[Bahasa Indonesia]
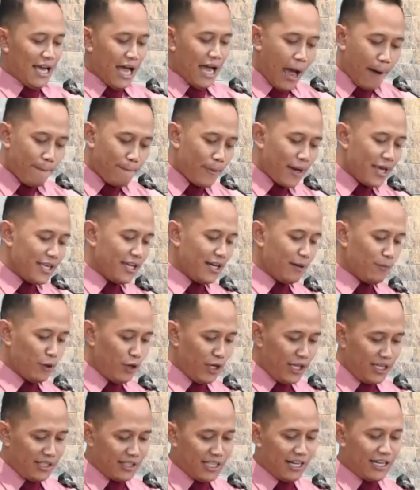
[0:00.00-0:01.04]
apa yang
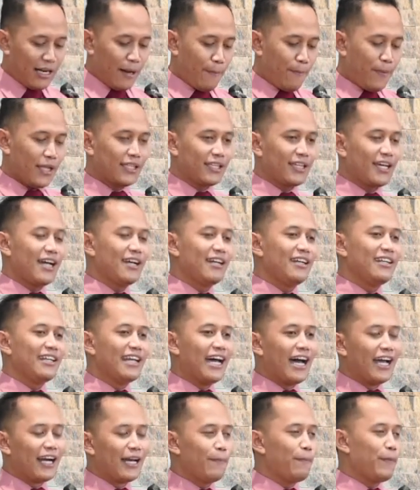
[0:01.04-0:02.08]
boleh kita dapatkan
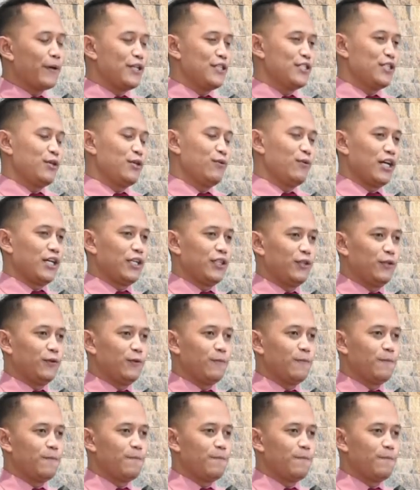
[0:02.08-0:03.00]
dari peristiwa itu.